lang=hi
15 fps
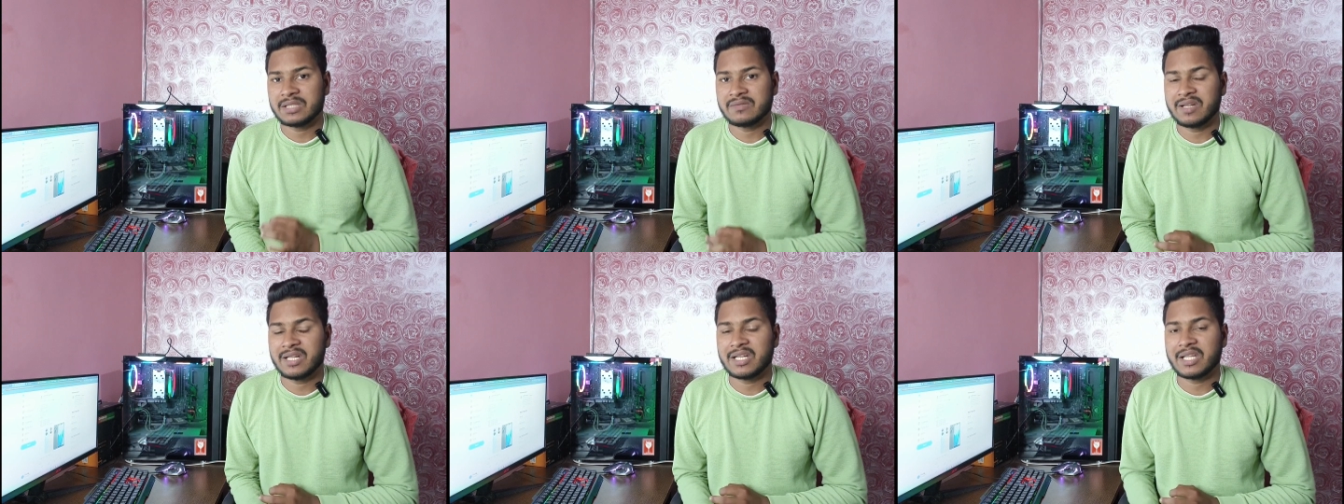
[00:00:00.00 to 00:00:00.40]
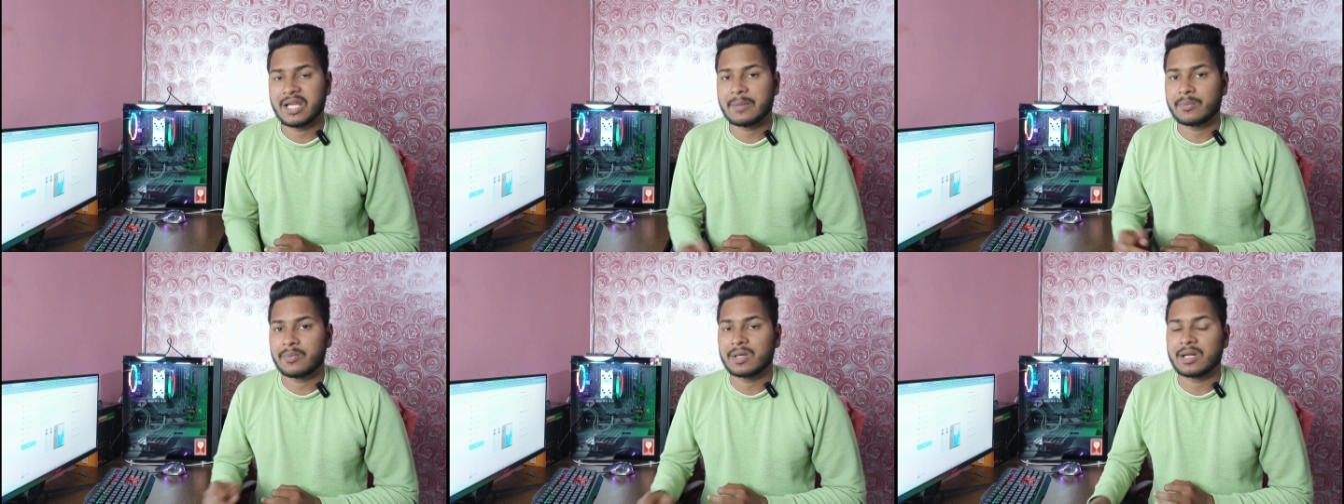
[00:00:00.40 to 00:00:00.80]
बेस
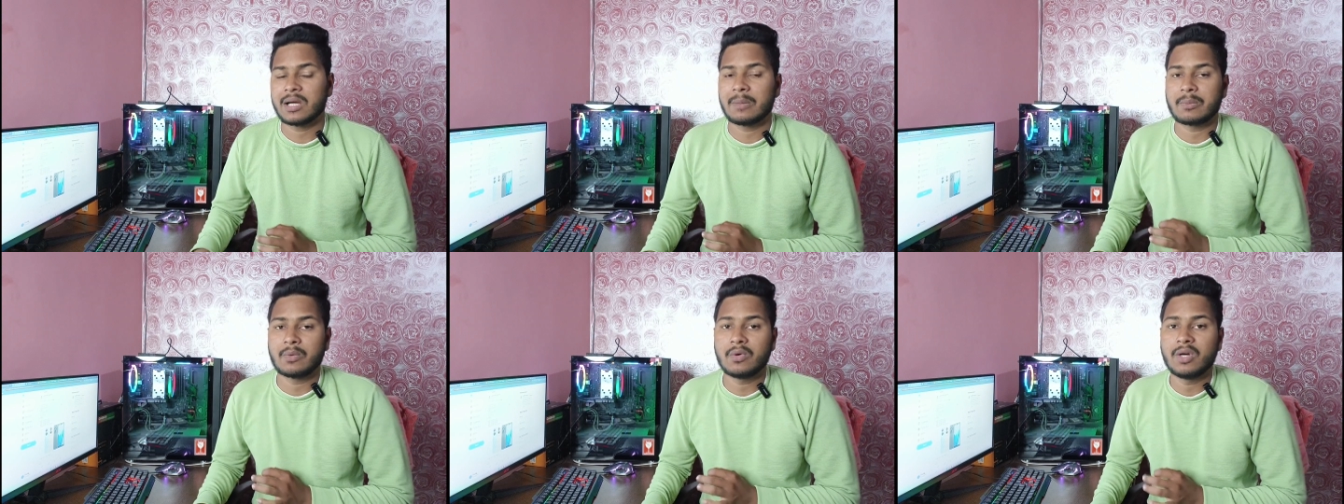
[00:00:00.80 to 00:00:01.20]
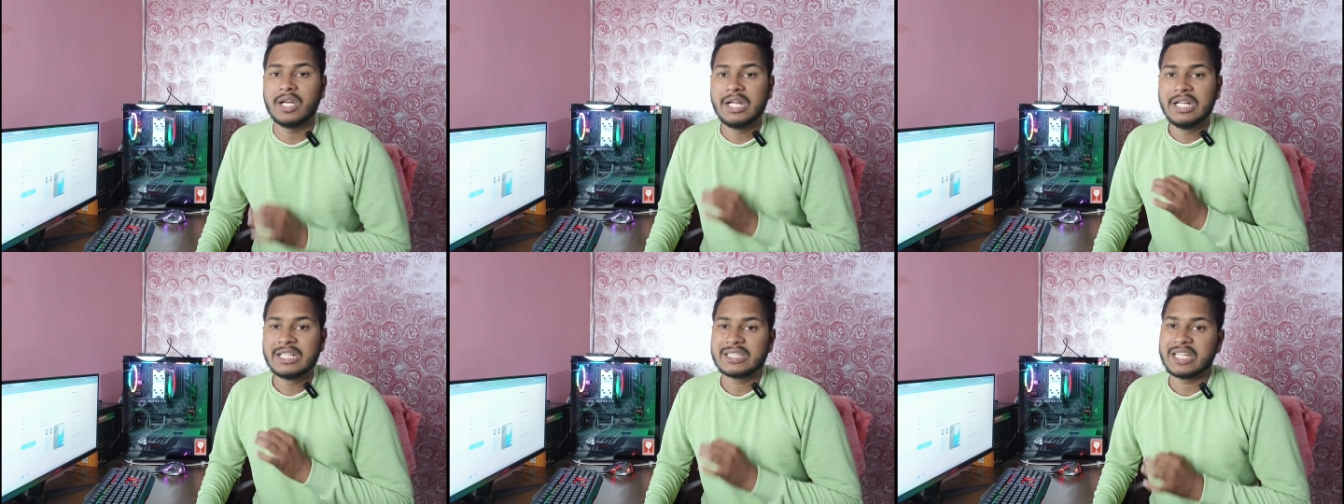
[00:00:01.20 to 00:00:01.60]
वेरेंटी आपको आपको
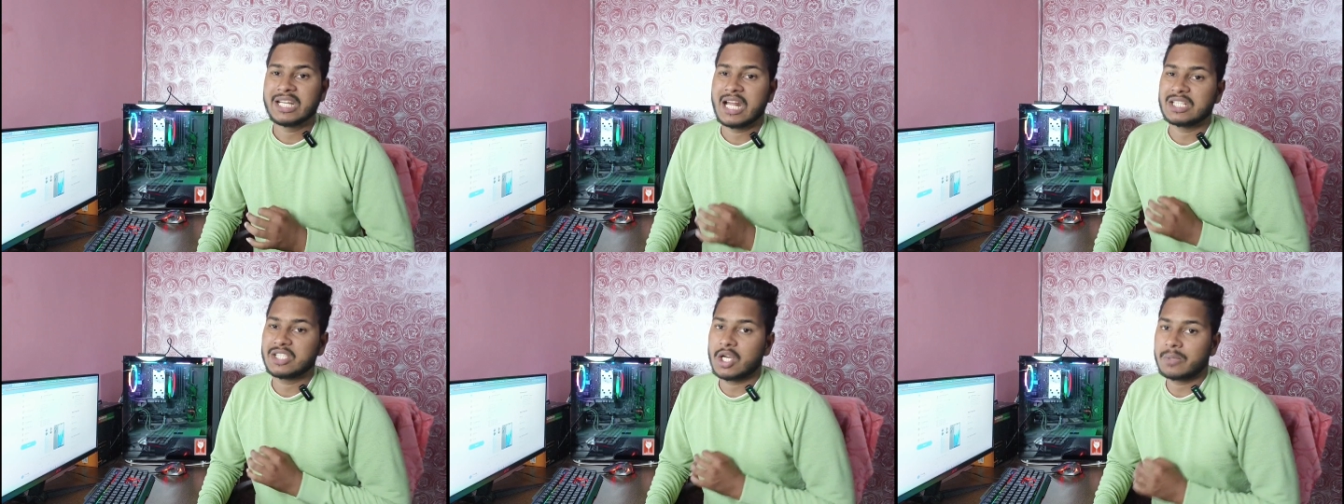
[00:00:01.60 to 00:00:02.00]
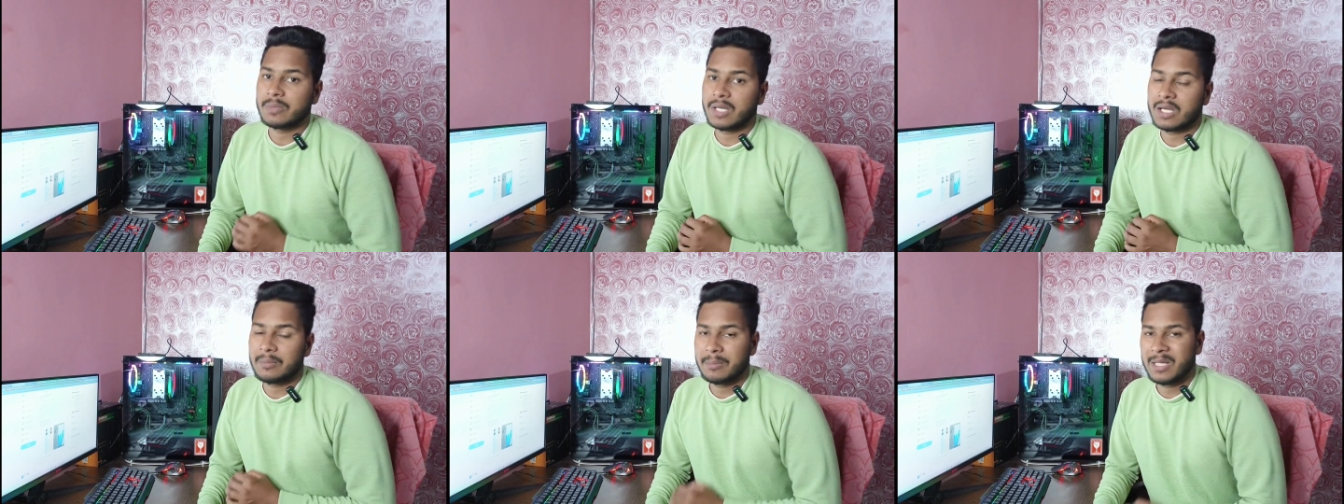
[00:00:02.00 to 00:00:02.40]
तेरह हज़ार
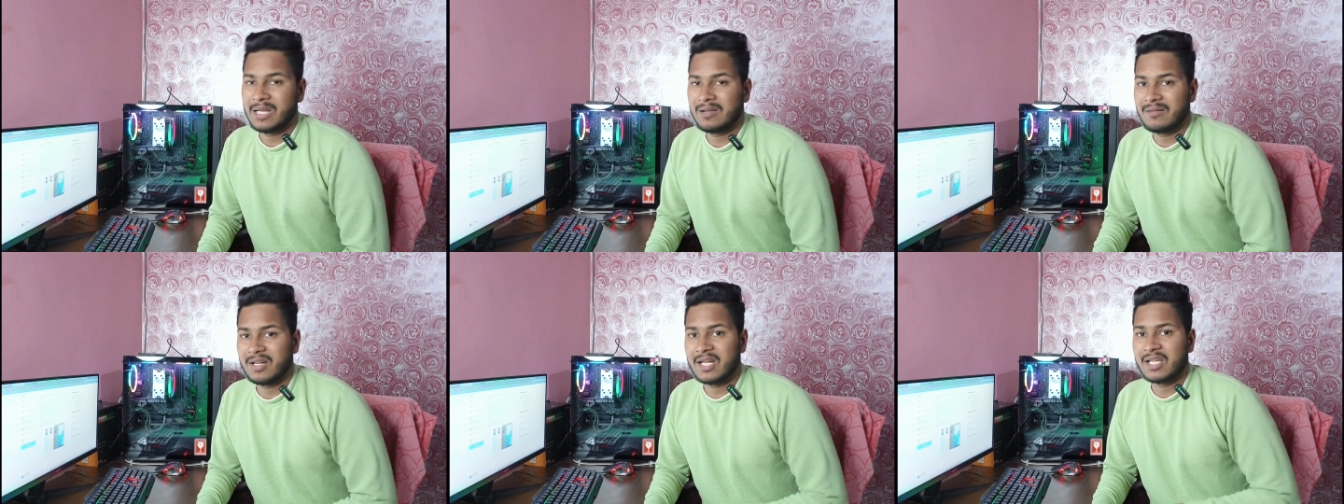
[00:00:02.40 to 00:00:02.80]
रुपये का मिलने